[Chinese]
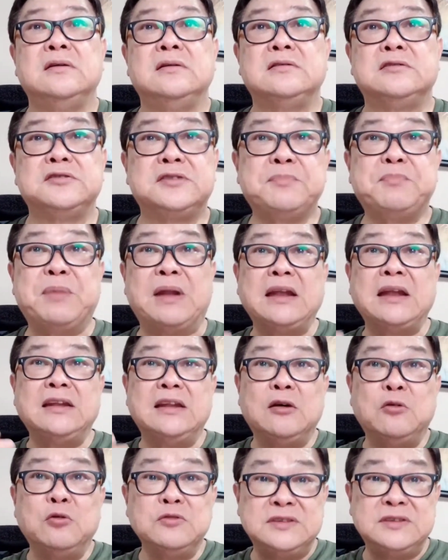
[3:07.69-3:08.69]
就是本来你
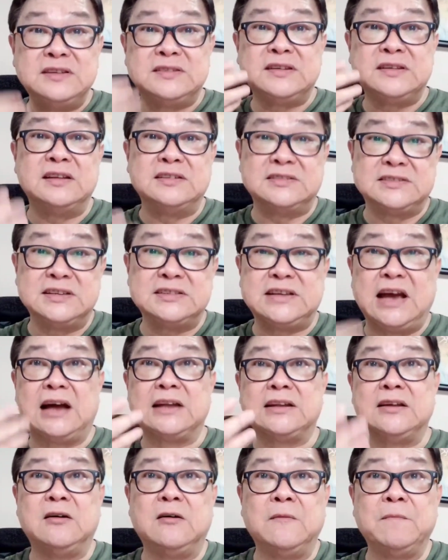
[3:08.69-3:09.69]
的呼吸是很正
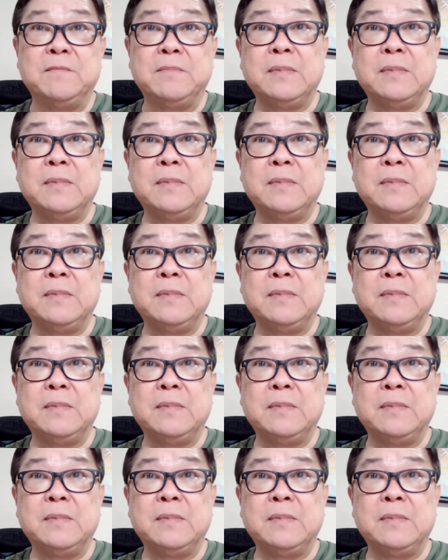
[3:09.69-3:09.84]
常的哦，